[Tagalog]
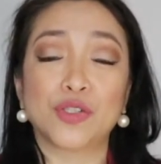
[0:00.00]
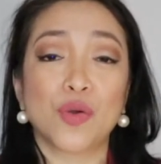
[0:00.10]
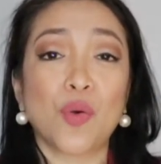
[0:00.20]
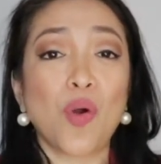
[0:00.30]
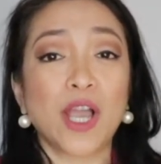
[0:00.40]

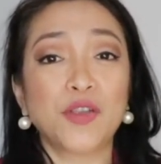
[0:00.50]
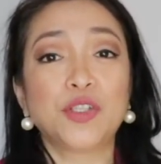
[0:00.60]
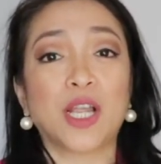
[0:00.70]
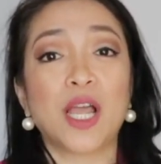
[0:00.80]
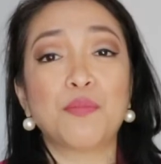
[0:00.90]
So, kung ngayon
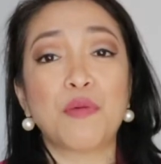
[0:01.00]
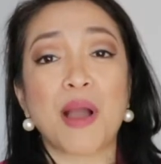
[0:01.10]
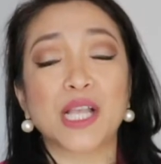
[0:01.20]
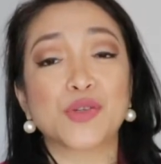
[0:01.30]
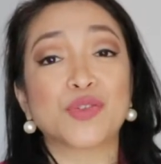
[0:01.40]
ka lang
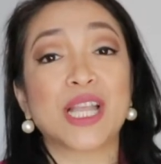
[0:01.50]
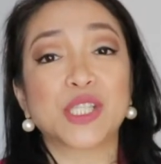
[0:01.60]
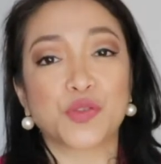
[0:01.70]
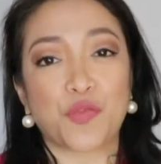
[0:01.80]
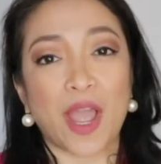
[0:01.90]
pumasok,
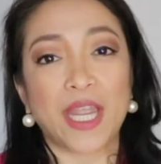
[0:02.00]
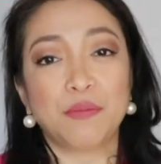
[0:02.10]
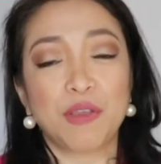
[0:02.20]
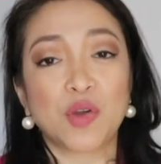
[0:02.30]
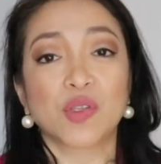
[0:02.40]
that's
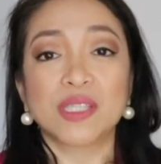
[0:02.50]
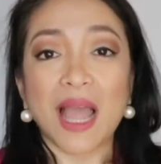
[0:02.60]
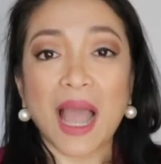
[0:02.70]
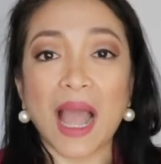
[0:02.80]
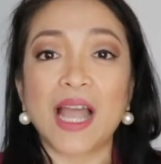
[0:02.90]
fine because
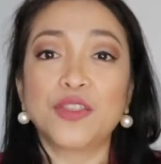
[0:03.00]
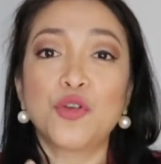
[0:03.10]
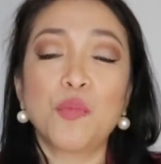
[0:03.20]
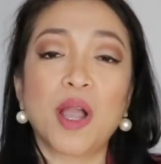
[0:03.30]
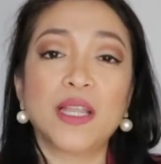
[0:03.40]
lahat
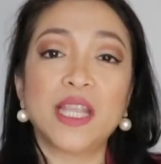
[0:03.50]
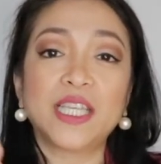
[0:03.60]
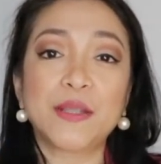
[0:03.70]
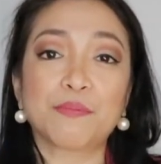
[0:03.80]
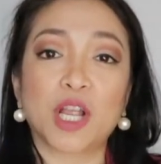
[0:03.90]
ng mga
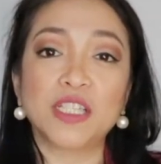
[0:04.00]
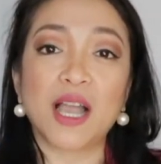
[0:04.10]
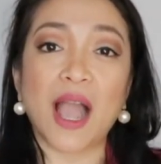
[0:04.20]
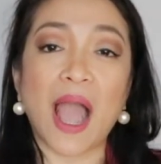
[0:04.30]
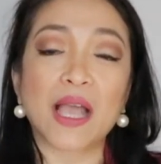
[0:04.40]
naging
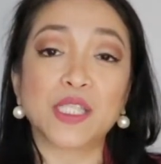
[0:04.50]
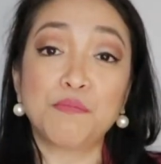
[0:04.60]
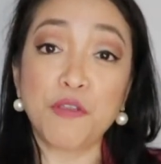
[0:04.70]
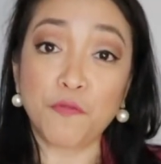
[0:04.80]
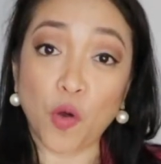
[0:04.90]
product hacks
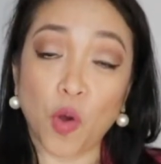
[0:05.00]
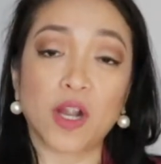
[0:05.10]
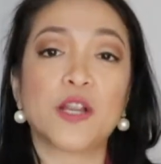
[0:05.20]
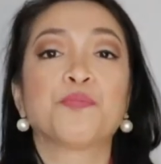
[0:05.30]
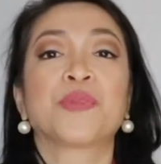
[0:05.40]

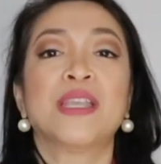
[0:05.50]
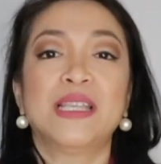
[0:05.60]
before,